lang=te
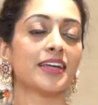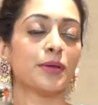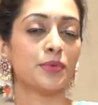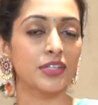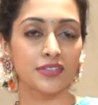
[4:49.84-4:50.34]

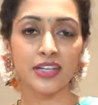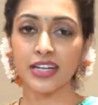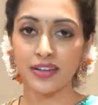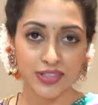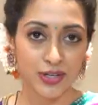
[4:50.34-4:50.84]
ఈ బ్యూటిఫుల్
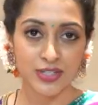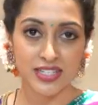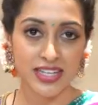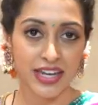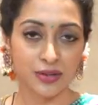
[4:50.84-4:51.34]
అండ్ లవ్లీ
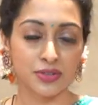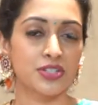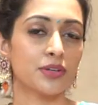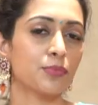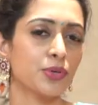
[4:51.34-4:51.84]
గోజెస్ శారీకి
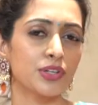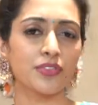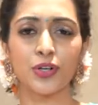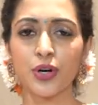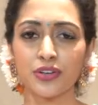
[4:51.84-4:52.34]
వచ్చిన
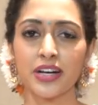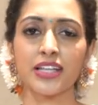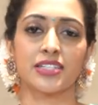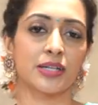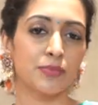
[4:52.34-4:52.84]
బ్యూటిఫుల్
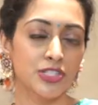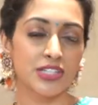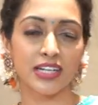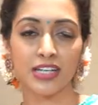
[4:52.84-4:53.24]
కాంట్రాస్టింగ్ మెజెంటా